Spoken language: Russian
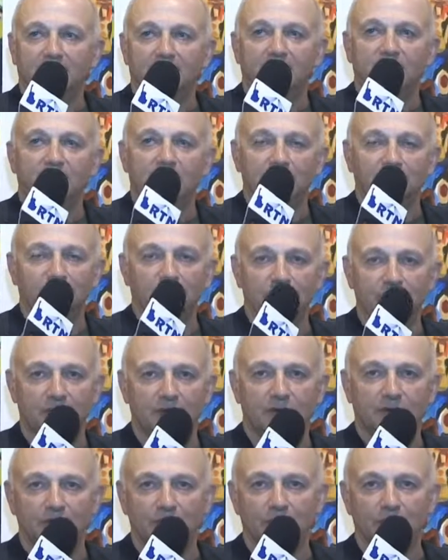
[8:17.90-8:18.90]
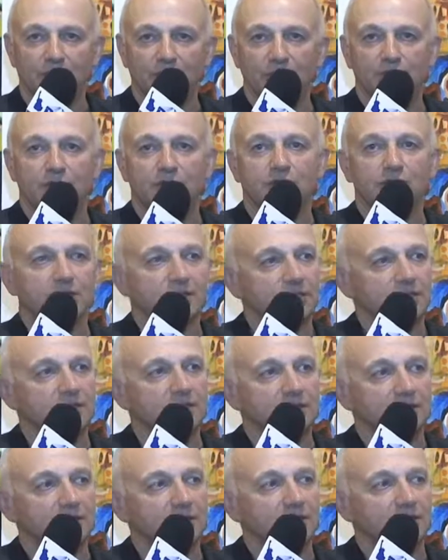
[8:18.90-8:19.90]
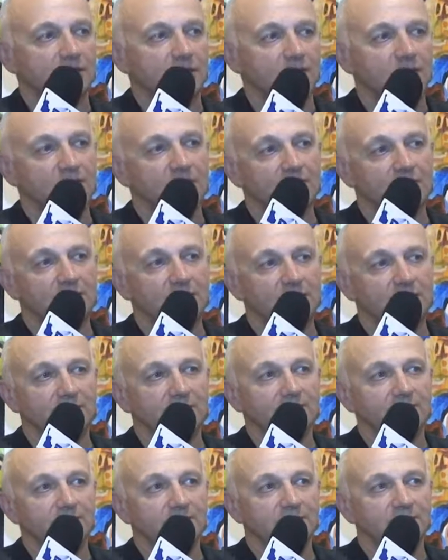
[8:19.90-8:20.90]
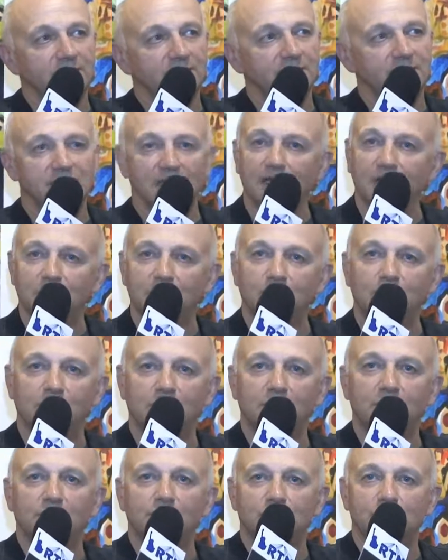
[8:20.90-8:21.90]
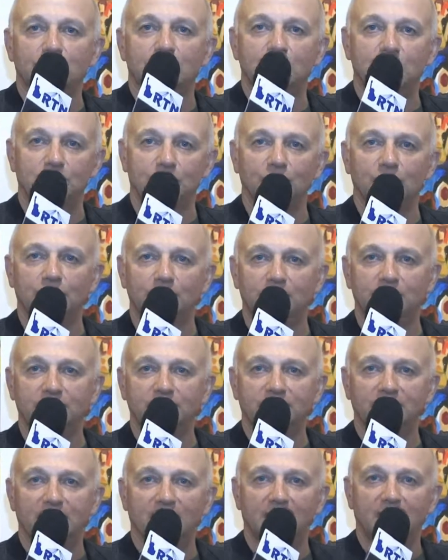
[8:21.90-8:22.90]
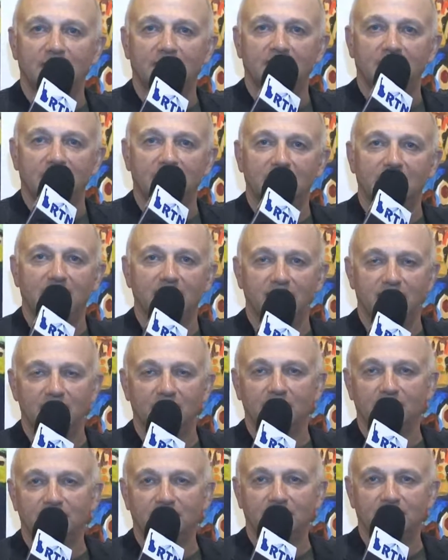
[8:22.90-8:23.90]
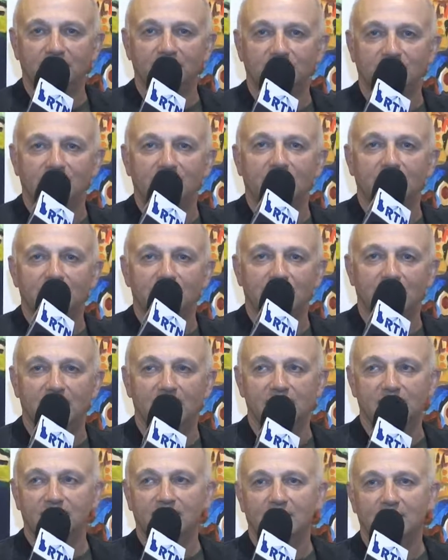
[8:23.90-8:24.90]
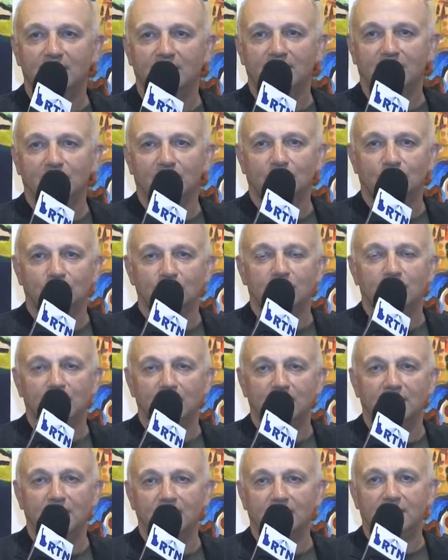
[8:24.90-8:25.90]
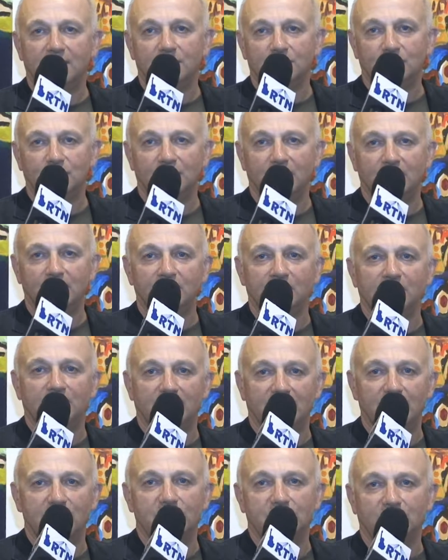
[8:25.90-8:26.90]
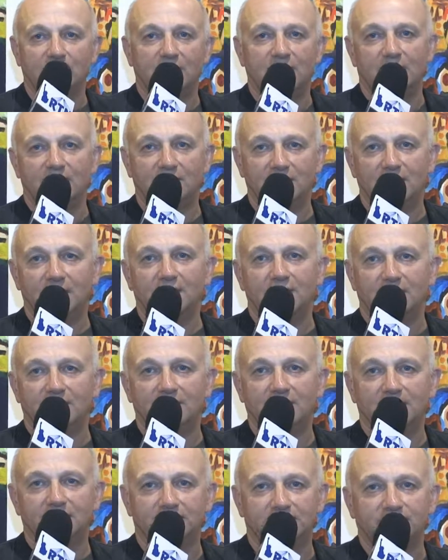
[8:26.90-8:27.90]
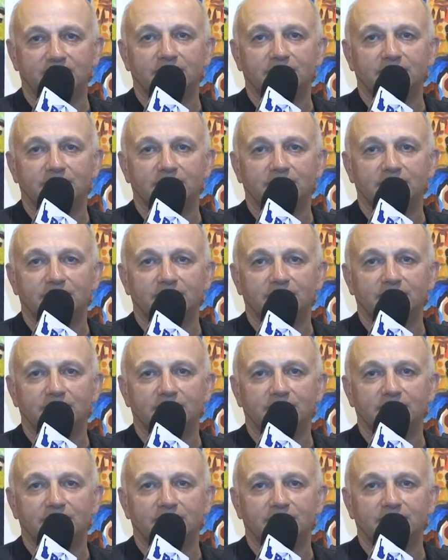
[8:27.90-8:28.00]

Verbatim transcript: вдохнуть в него новую жизнь и, слава богу, мы существуем, и хотим продолжать то дело, которое было начато когда-то